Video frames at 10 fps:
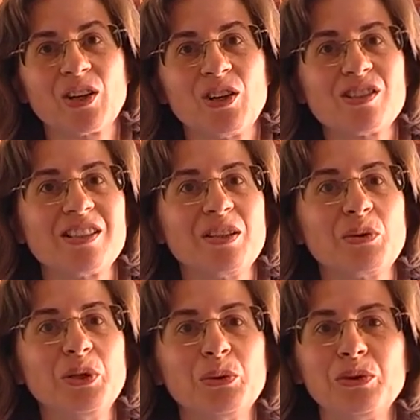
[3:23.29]
cosa di
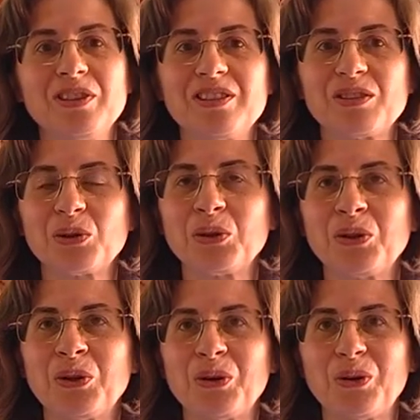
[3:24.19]
cui tutti si
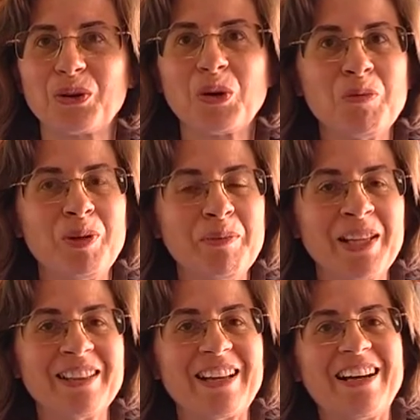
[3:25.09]
sono
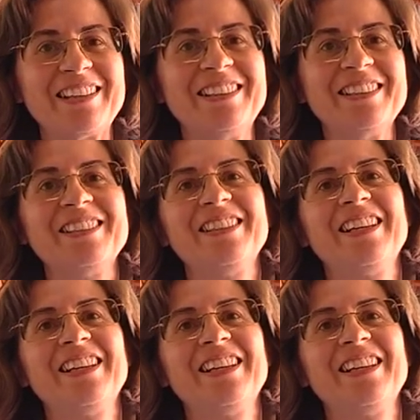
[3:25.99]
complimentati